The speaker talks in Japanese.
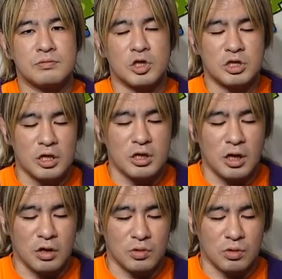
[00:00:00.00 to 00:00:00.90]
も、まあ是非
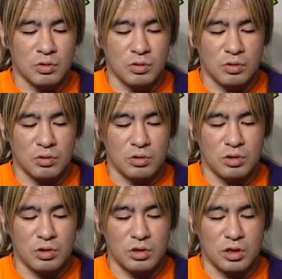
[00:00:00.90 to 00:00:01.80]

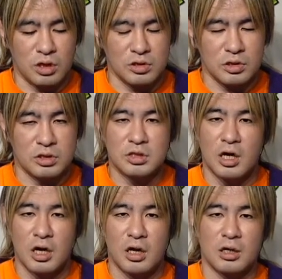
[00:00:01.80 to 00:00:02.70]
2月5
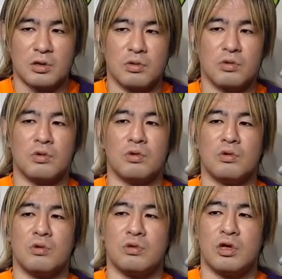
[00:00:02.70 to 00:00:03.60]
日
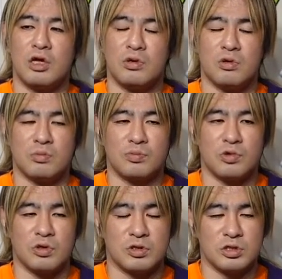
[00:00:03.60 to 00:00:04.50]
の大日本
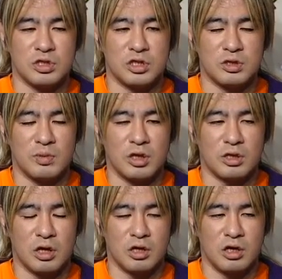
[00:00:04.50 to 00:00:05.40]
プロレス新木場
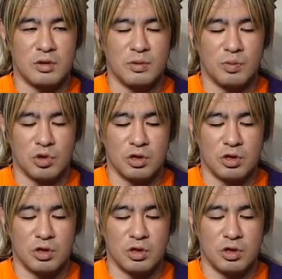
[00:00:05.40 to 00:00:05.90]
大会もも